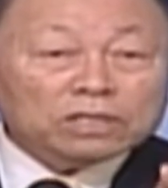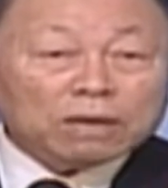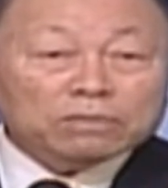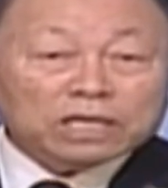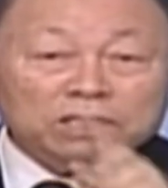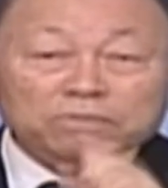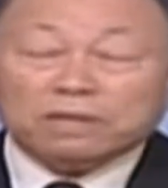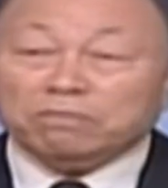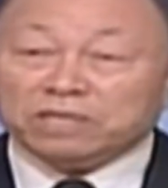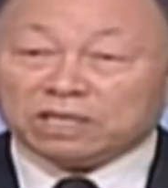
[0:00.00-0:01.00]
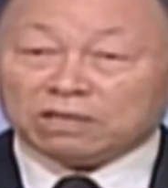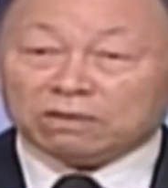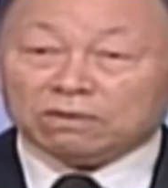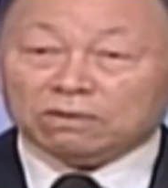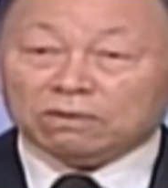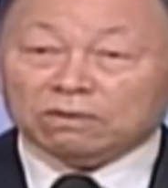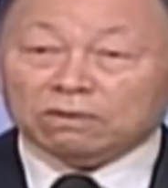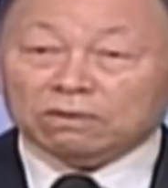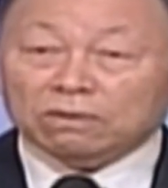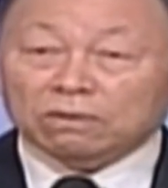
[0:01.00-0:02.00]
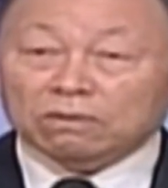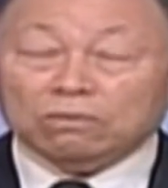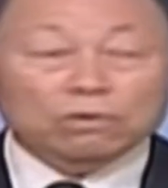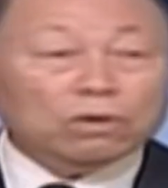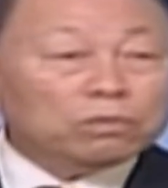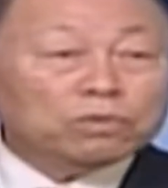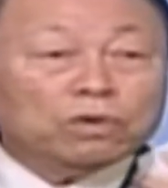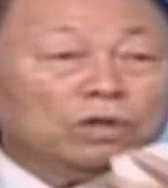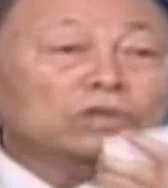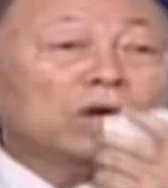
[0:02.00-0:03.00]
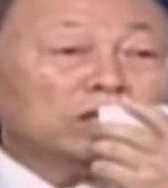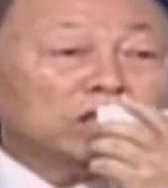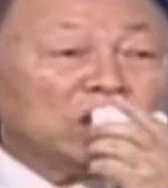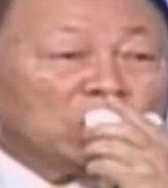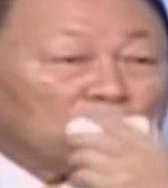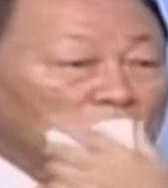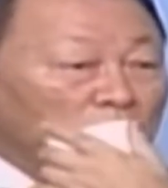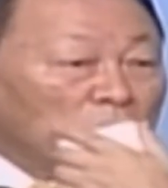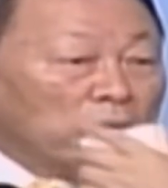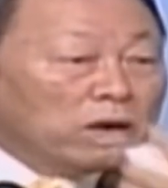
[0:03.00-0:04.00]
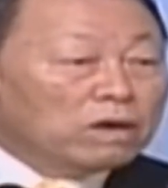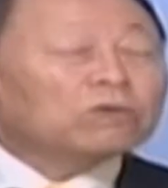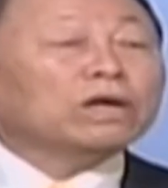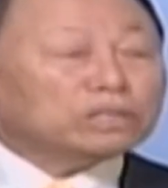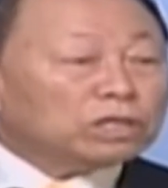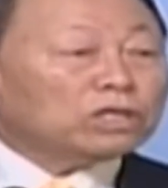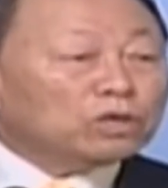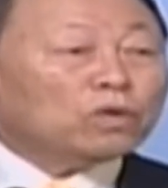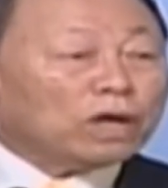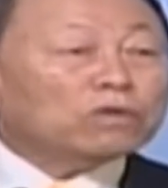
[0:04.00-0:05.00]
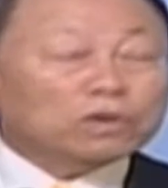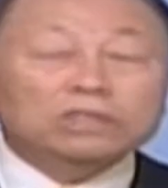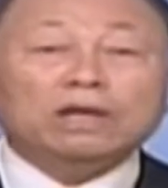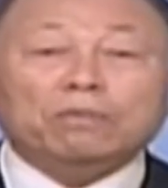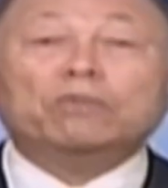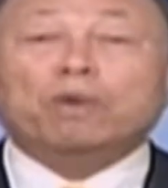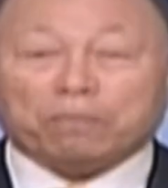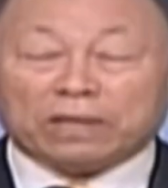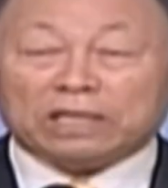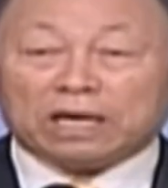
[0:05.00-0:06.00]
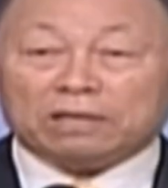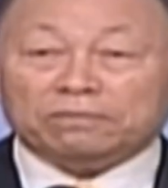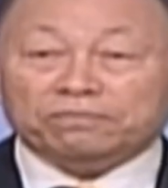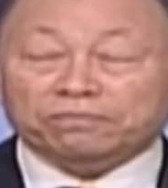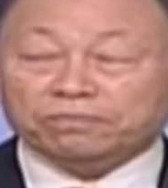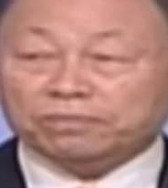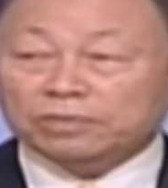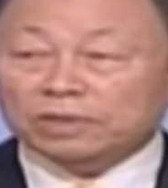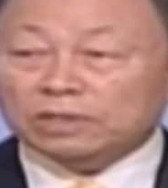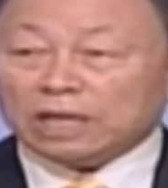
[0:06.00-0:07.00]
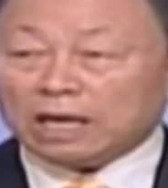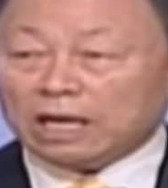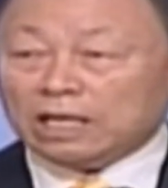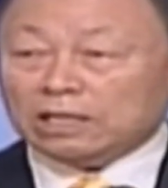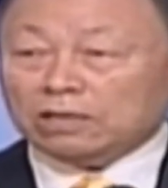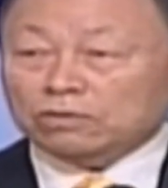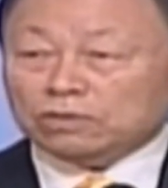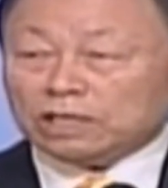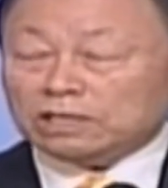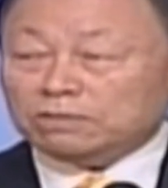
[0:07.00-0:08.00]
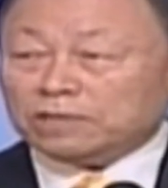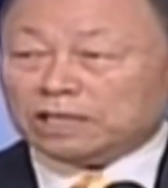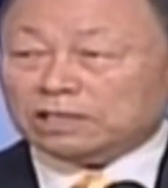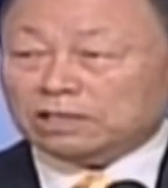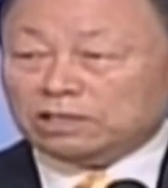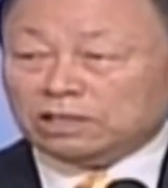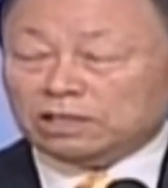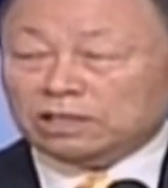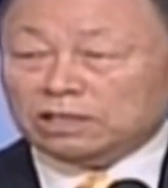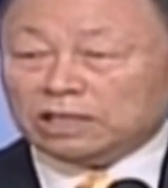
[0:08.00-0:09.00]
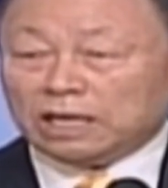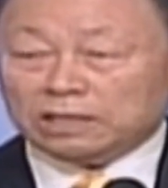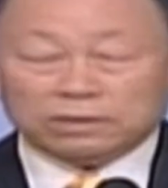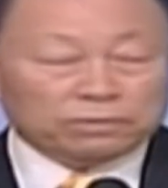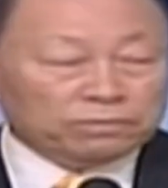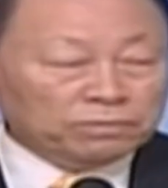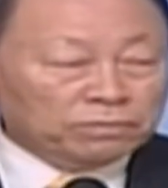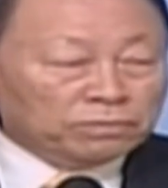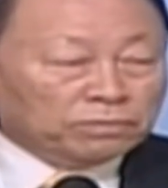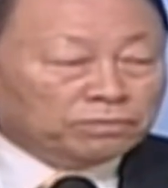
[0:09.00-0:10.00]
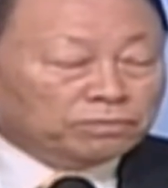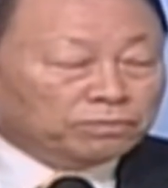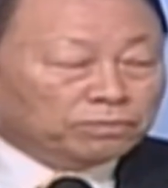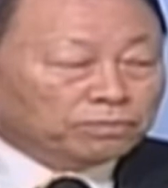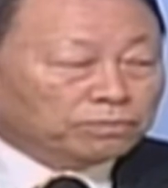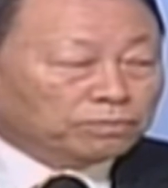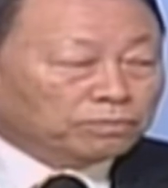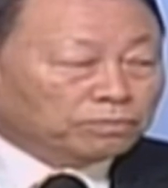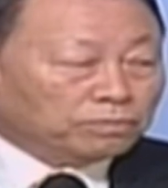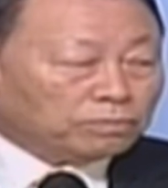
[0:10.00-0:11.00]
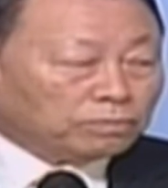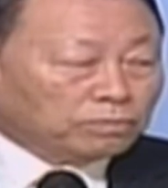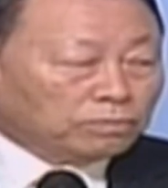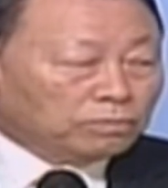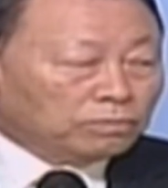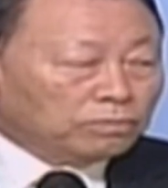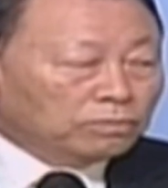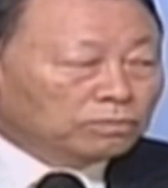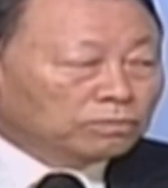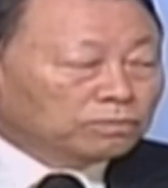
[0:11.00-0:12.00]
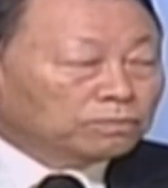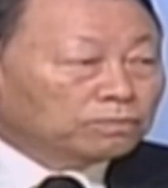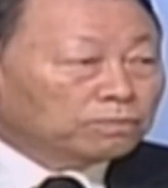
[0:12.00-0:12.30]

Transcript: 如果不责备的话，我也是像他一样的人。这是希伯来书三章十三节，不责备的人，上帝不听他们的祷告啊。我们一起读一下《加翰太书》六章十四节开始。